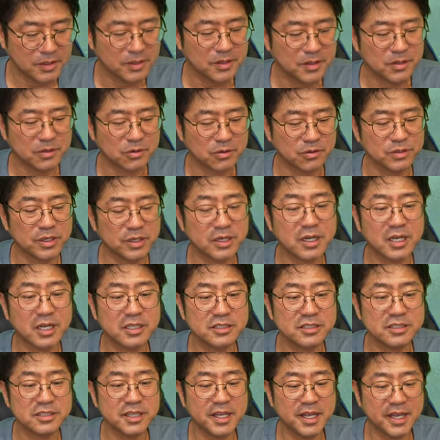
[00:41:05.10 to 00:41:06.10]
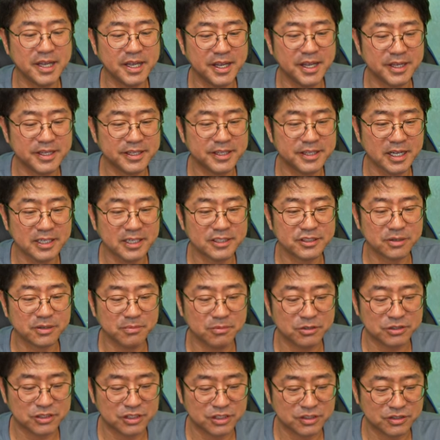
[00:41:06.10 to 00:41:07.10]
こんな感じで、えー、左の
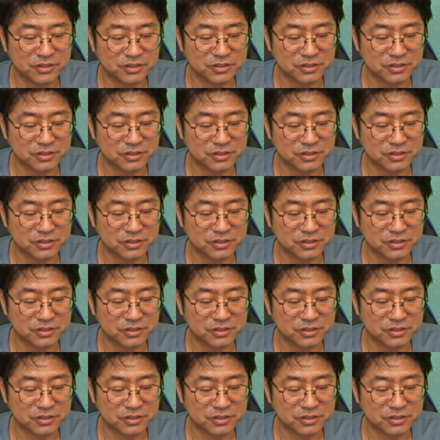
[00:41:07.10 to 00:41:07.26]
モチーフ、